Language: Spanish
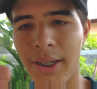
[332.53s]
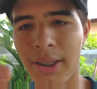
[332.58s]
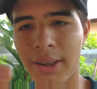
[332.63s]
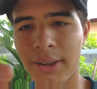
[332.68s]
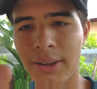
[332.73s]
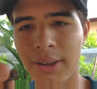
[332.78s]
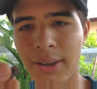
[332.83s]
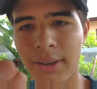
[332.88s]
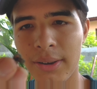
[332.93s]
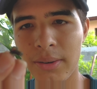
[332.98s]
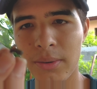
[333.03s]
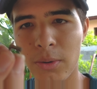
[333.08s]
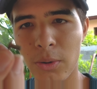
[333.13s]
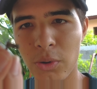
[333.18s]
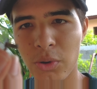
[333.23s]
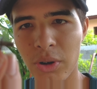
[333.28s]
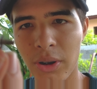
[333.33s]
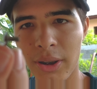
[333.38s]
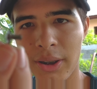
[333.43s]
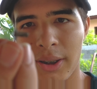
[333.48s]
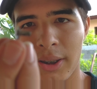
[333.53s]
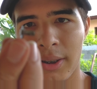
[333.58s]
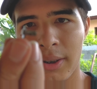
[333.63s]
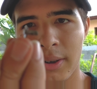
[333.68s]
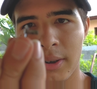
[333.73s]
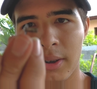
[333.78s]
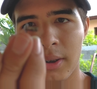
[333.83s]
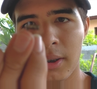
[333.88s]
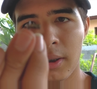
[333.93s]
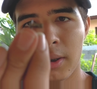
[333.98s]
este cosa de
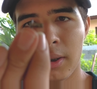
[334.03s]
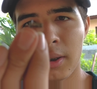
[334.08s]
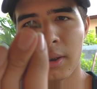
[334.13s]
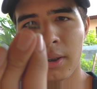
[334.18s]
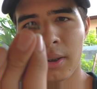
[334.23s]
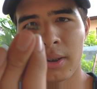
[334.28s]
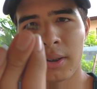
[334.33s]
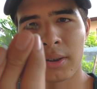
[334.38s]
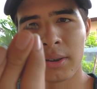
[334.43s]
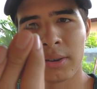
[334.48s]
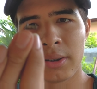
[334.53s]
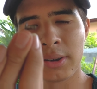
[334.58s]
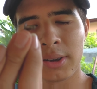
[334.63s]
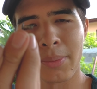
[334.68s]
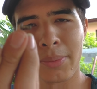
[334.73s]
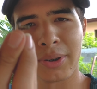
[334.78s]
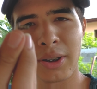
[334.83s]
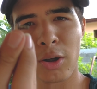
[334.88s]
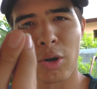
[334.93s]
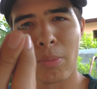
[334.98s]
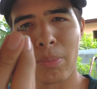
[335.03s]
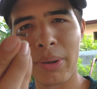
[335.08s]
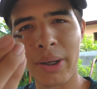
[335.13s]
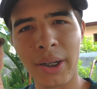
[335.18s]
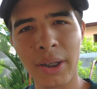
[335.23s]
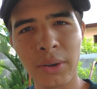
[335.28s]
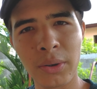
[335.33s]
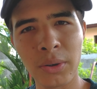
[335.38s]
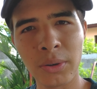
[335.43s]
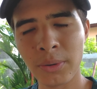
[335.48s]
acá se me está
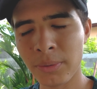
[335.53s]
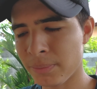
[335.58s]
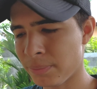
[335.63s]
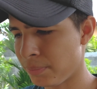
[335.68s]
complicando